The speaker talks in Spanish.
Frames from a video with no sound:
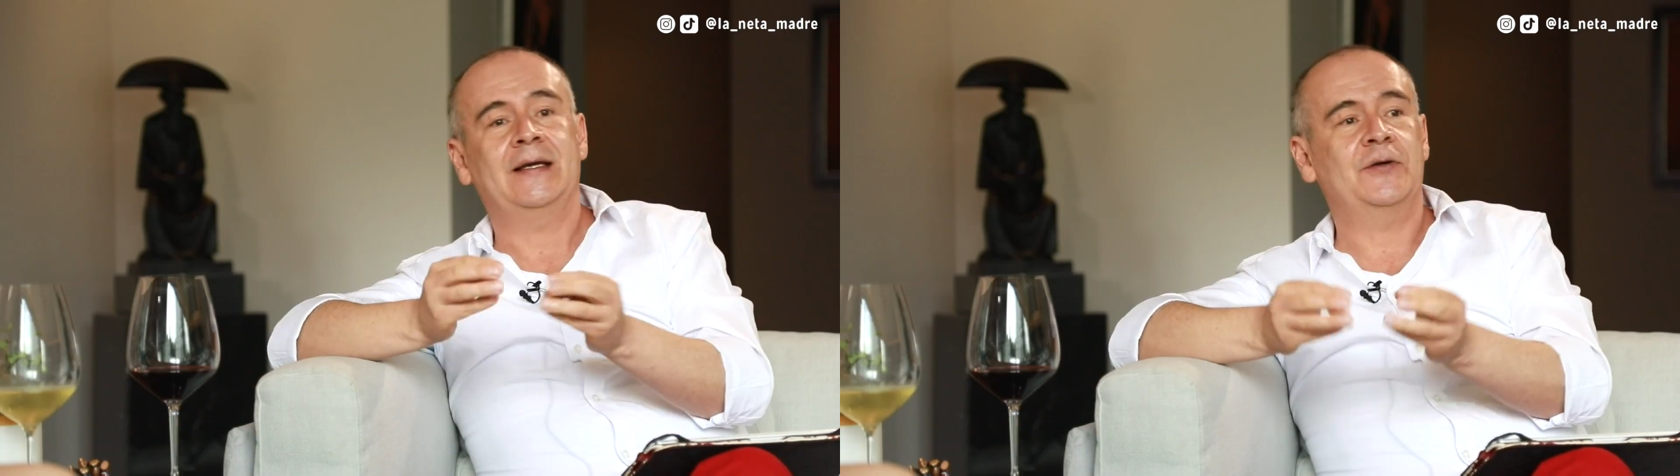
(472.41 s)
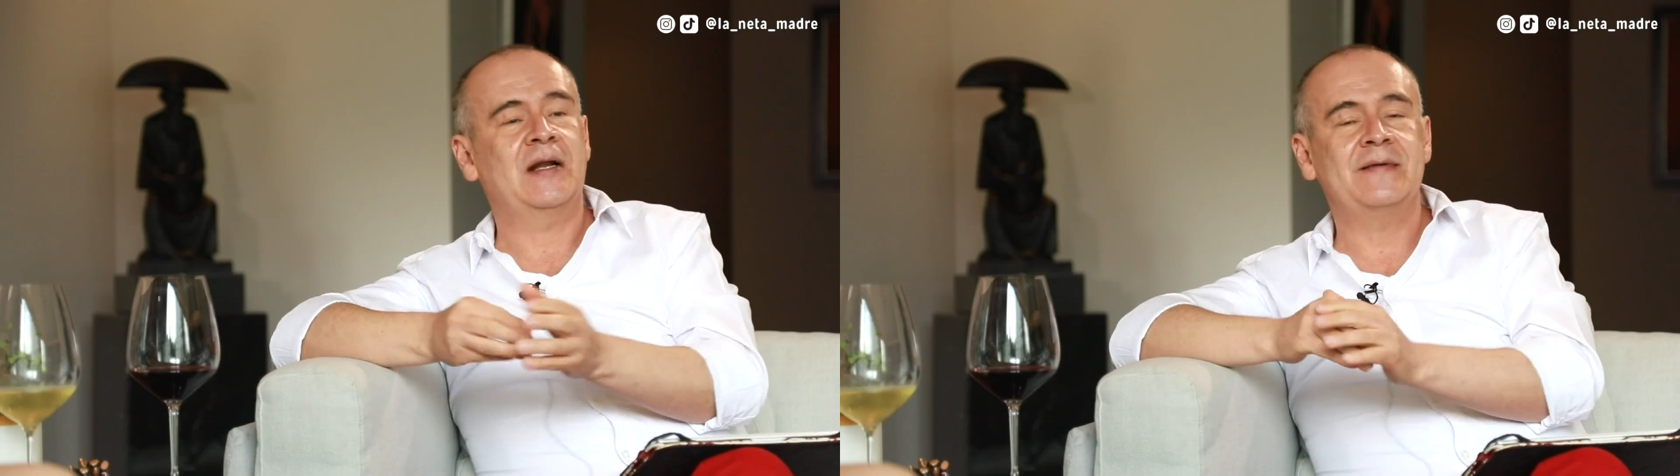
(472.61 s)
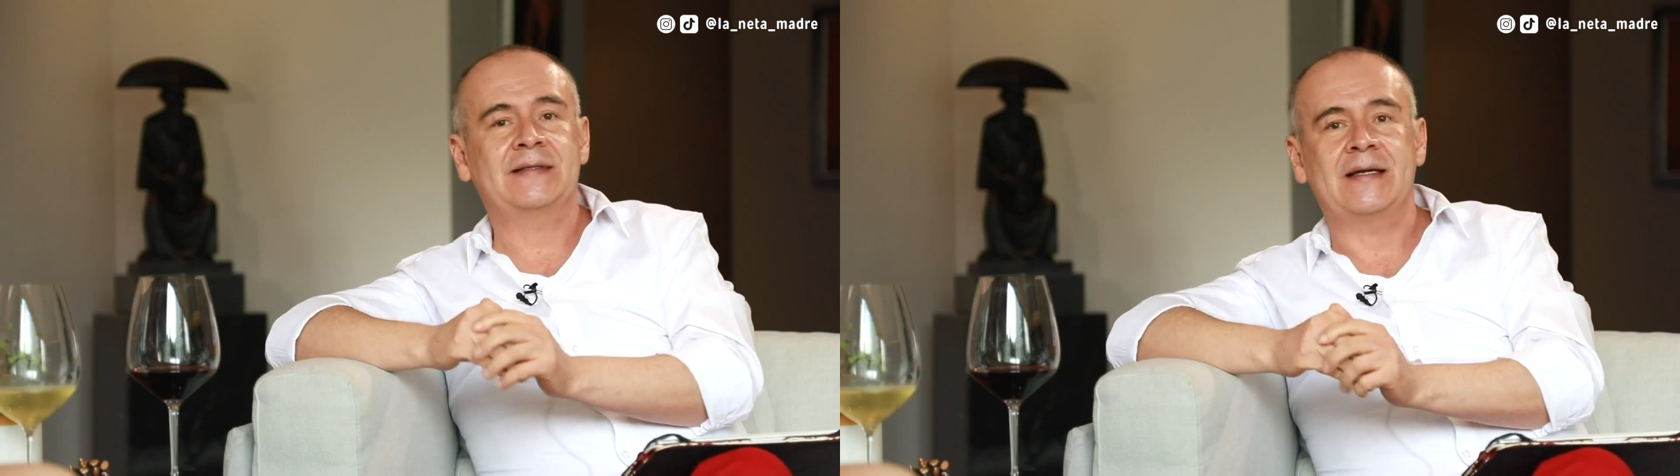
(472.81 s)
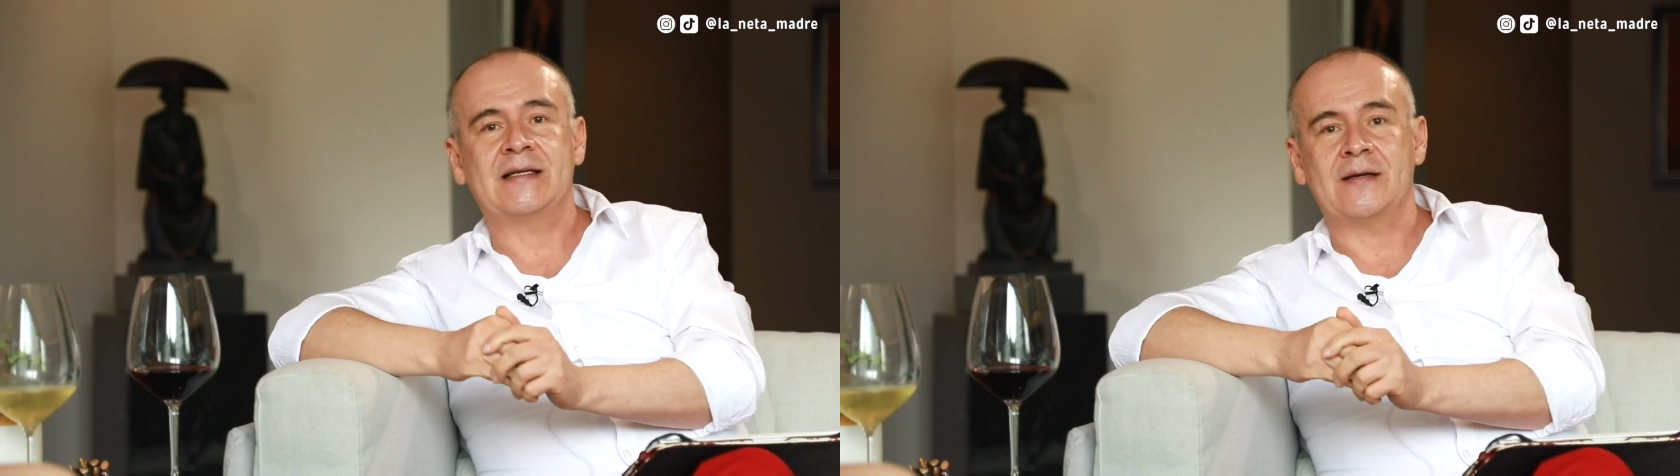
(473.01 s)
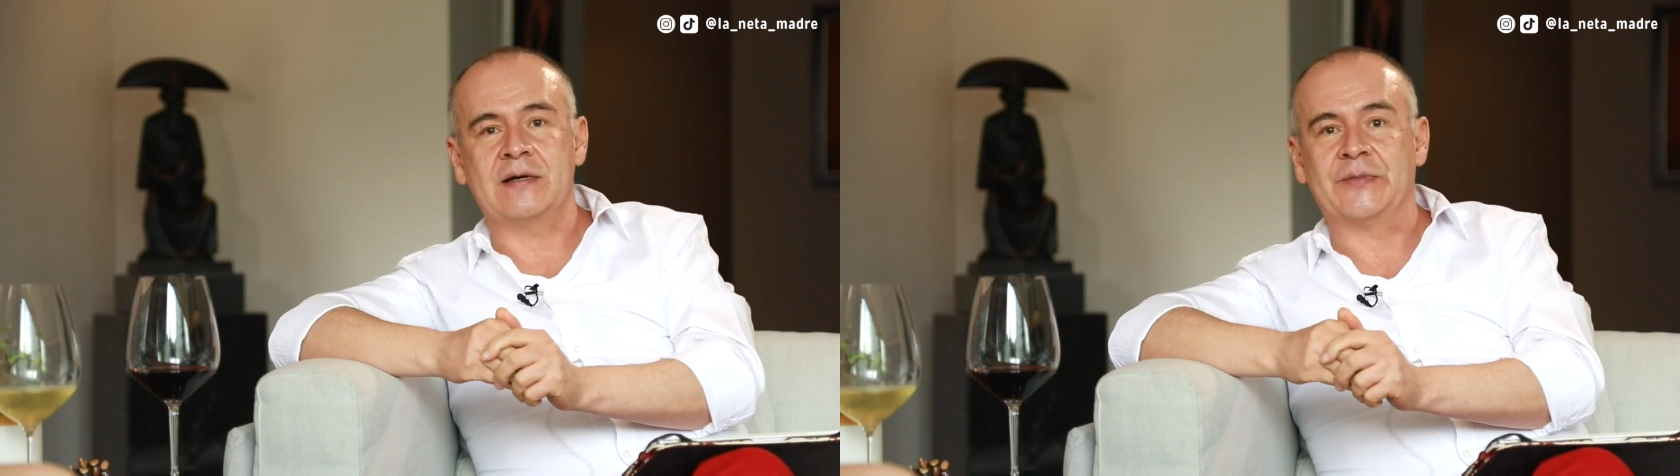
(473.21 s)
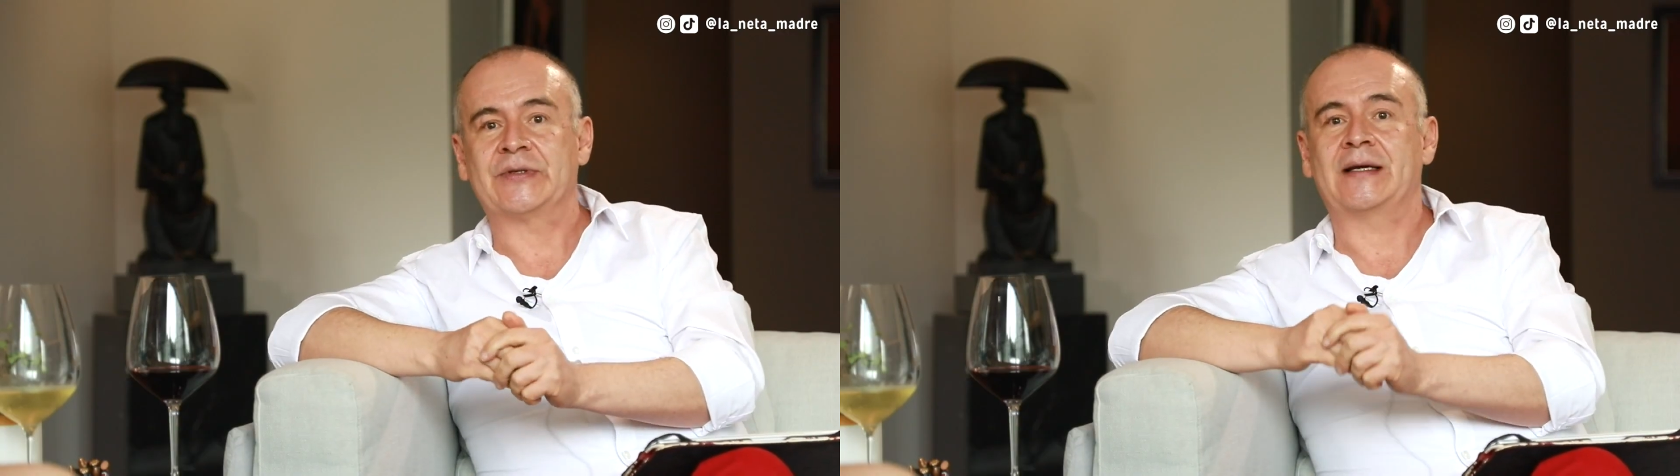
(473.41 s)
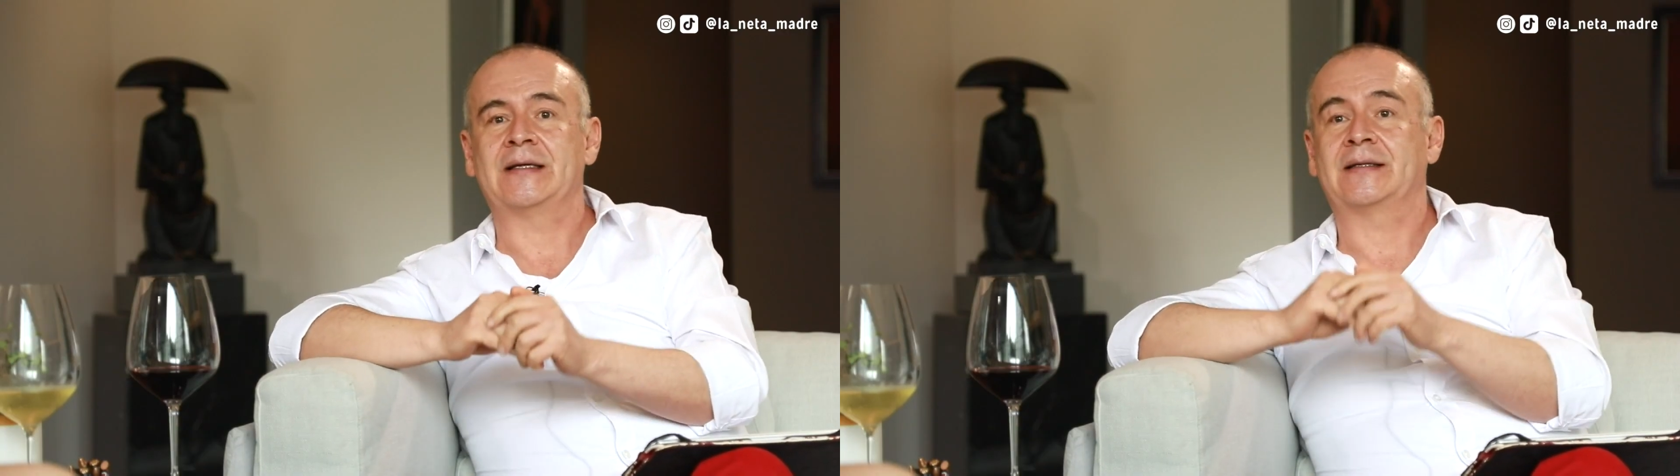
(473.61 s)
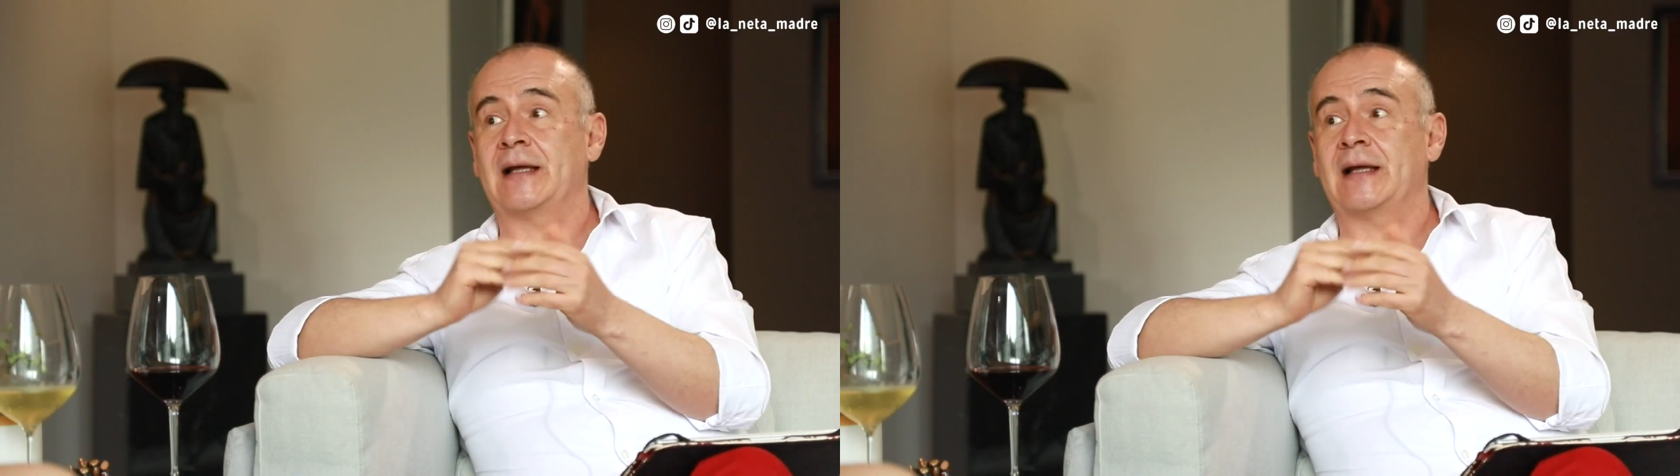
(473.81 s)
Y una vez que ya sabemos que